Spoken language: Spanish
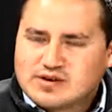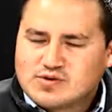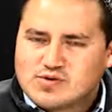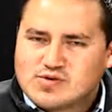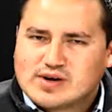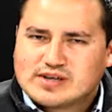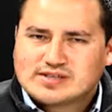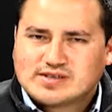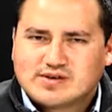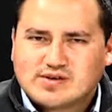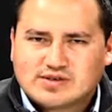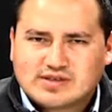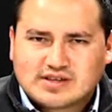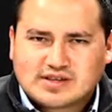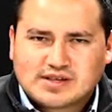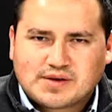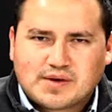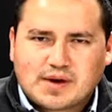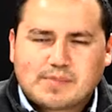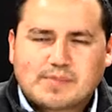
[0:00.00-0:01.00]

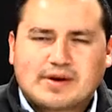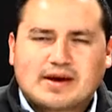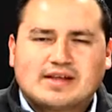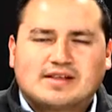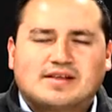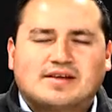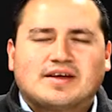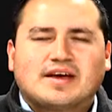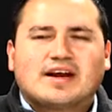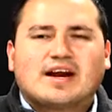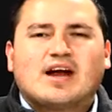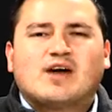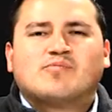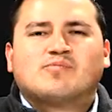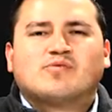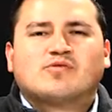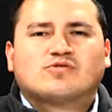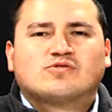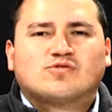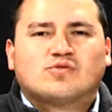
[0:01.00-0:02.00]
UACJTV para tener la
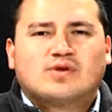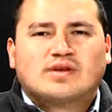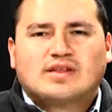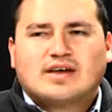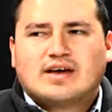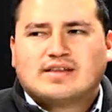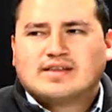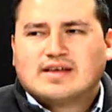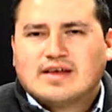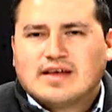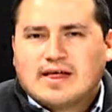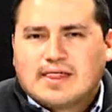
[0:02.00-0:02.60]
oportunidad